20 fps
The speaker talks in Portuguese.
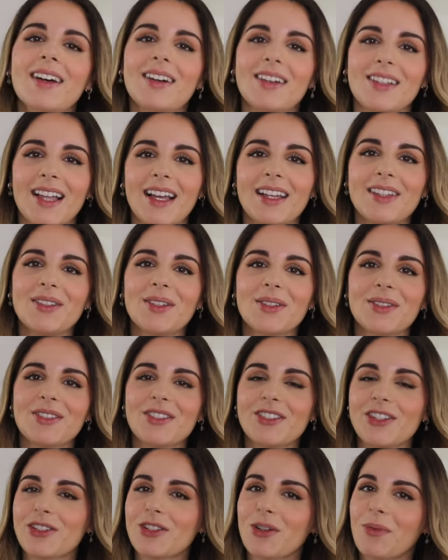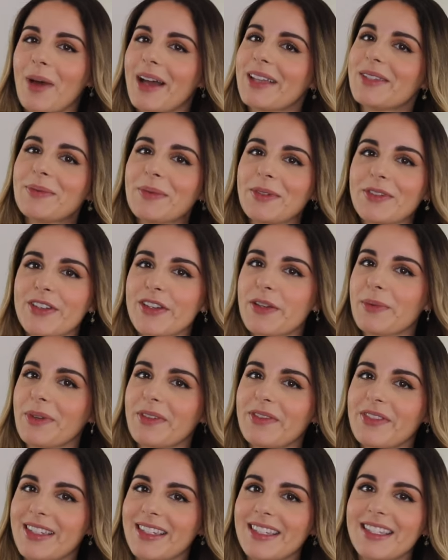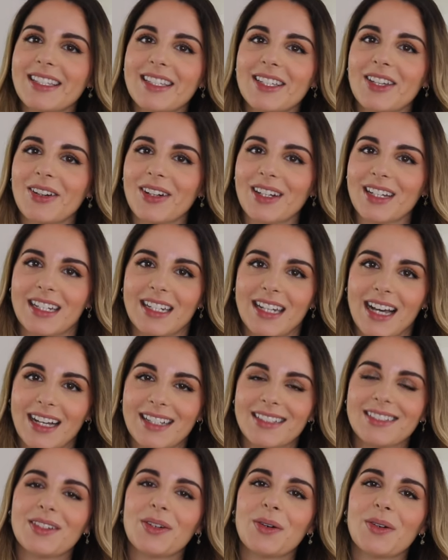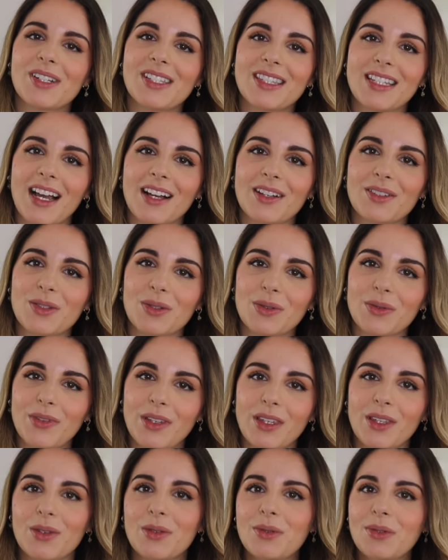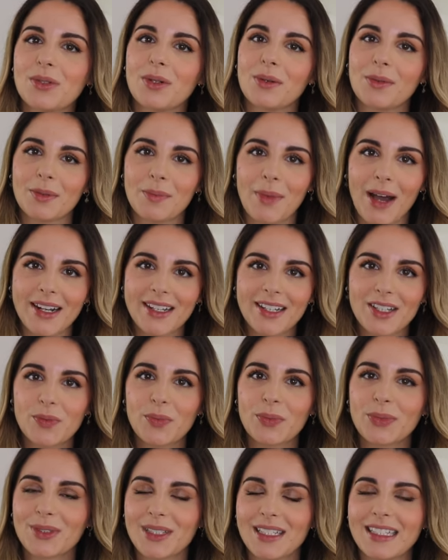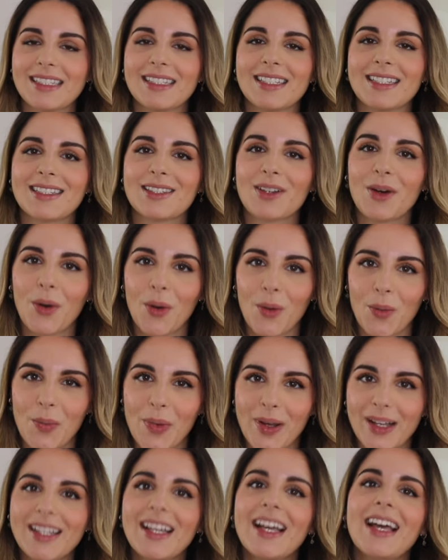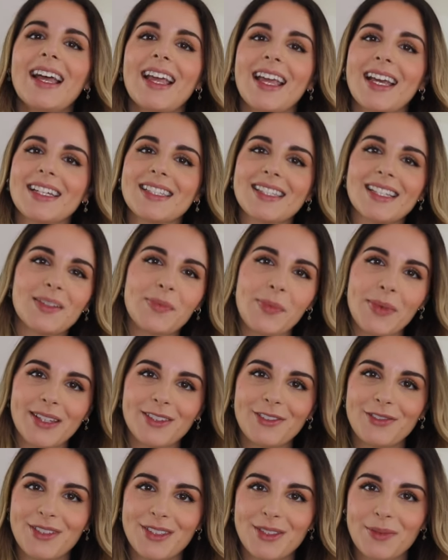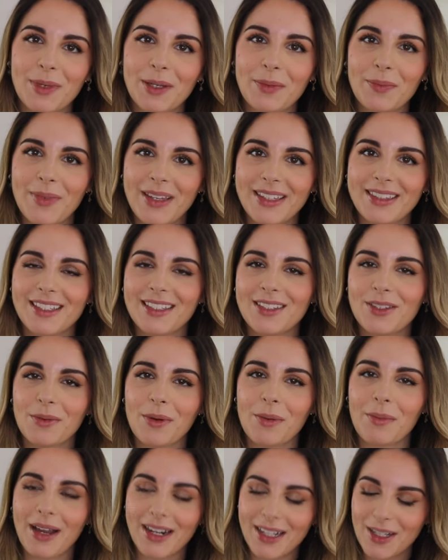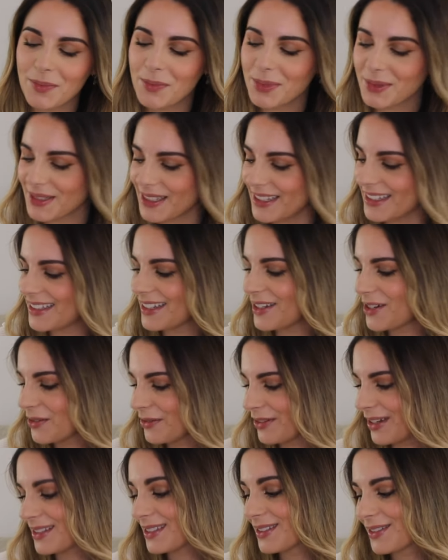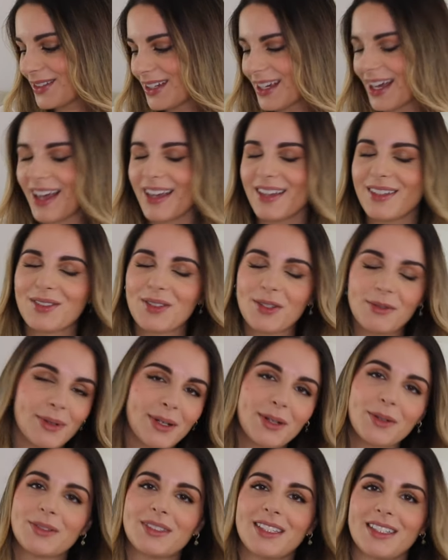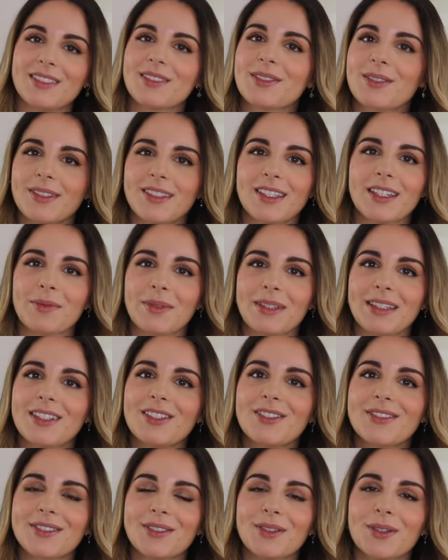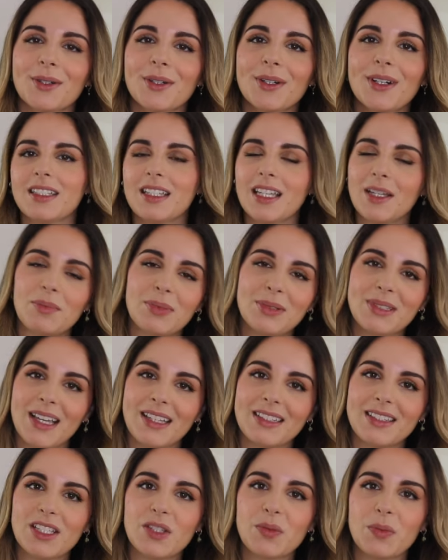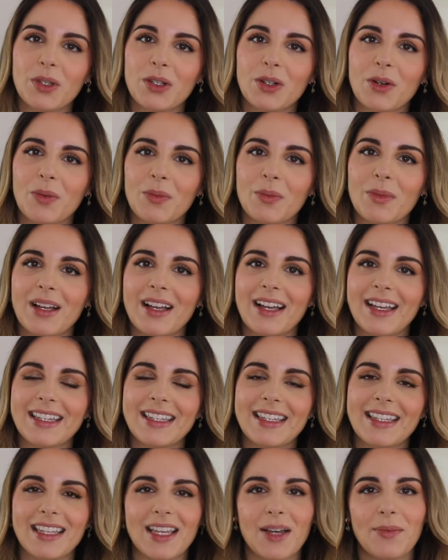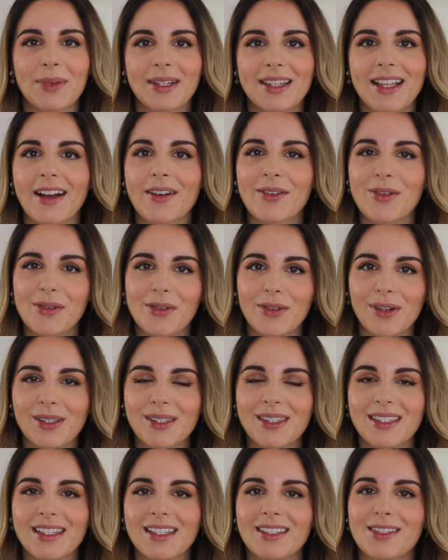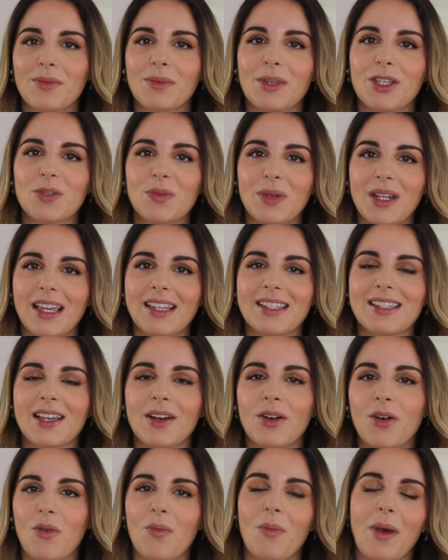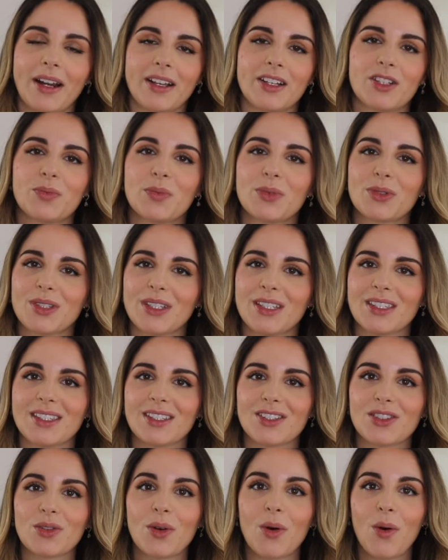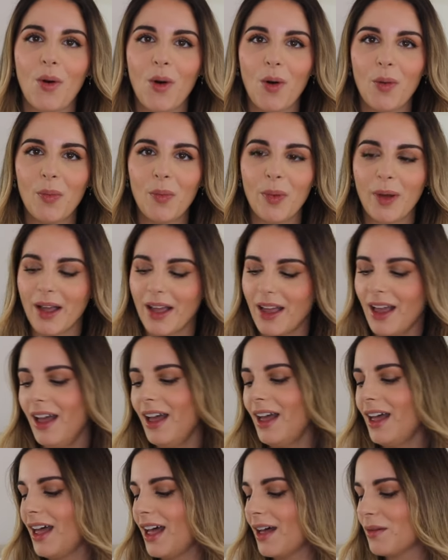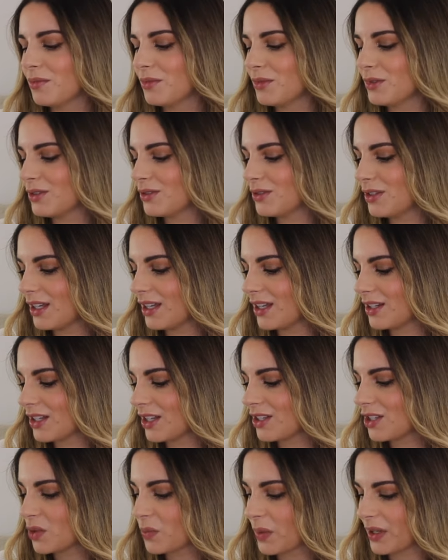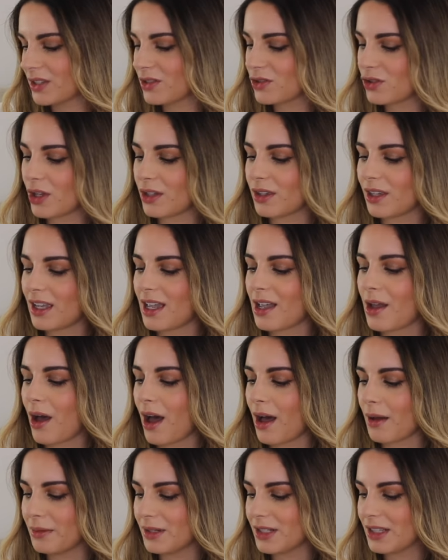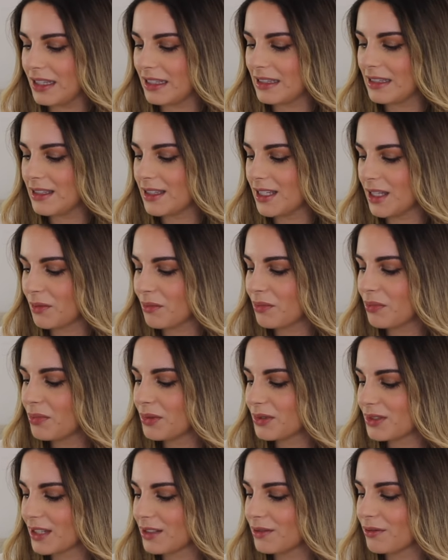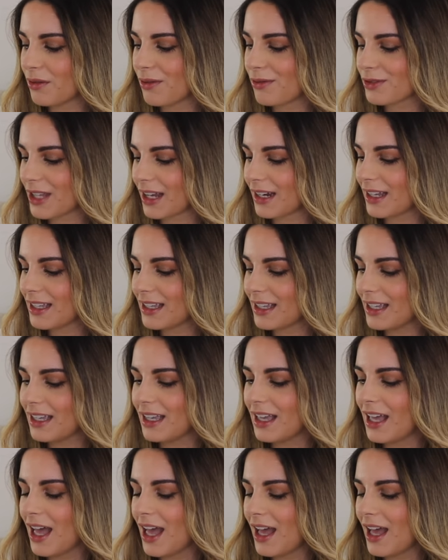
Olá a todos, sejam mais uma vez bem-vindos aqui ao canal. Hoje trago-vos um vídeo sobre marcas portuguesas de roupa. Recentemente fiz uma encomenda de uma marca portuguesa e confesso que fiquei super contente quando a encomenda chegou e, portanto, inspirou-me aqui a partilhar com vocês a minha experiência com marcas portuguesas de roupa. Muitas destas peças já tenho há bastante tempo, portanto vou-vos dar aqui